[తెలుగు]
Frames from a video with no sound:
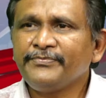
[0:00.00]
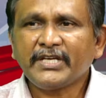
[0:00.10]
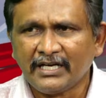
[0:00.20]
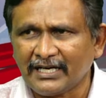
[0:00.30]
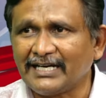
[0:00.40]

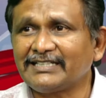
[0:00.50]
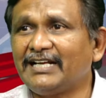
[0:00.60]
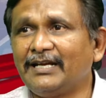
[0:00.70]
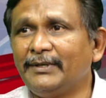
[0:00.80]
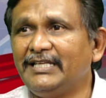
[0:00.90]
కానీ
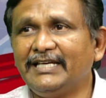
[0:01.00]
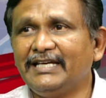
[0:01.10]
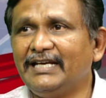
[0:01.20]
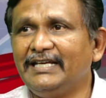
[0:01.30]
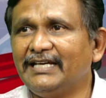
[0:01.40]
రాష్ట్రాలు అమలు
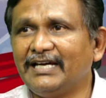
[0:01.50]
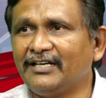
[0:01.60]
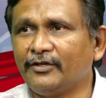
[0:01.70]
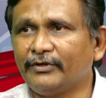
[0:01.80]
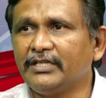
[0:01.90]
చేయాలి
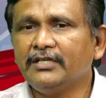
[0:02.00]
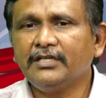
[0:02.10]
అన్నటువంటి